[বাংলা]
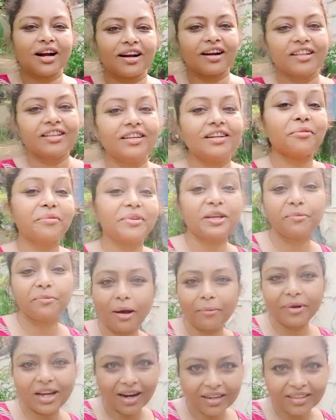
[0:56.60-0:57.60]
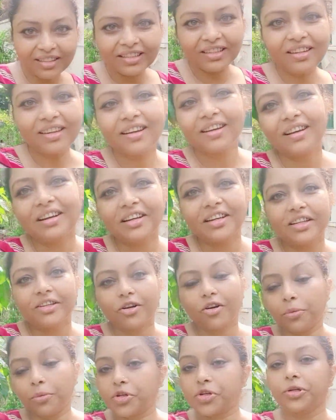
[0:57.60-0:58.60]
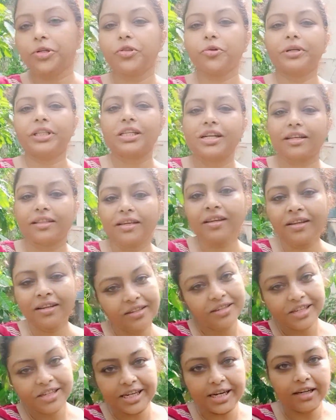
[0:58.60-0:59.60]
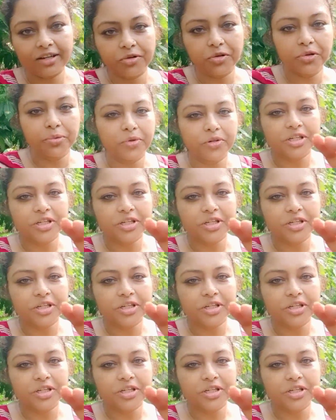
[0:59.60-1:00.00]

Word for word: সারাটা দিন আমি কীভাবে কাটাই অবশ্যই তোমাদের সাথে শেয়ার করব